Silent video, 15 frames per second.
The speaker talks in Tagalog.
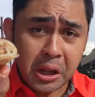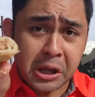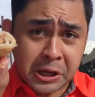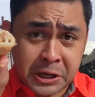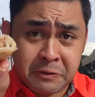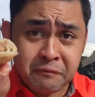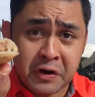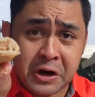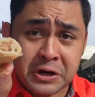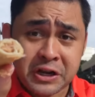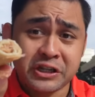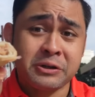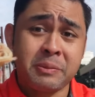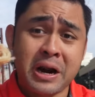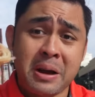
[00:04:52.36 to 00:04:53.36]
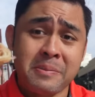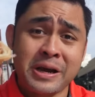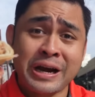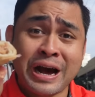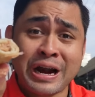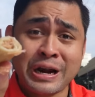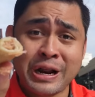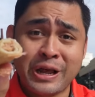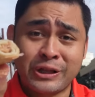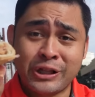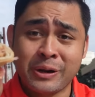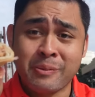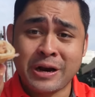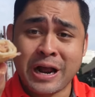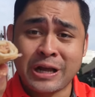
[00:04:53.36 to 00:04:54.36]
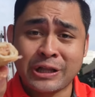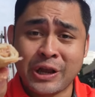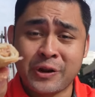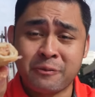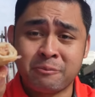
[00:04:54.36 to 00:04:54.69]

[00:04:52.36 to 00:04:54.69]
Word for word: In fairness, maraming karne. Tikman natin.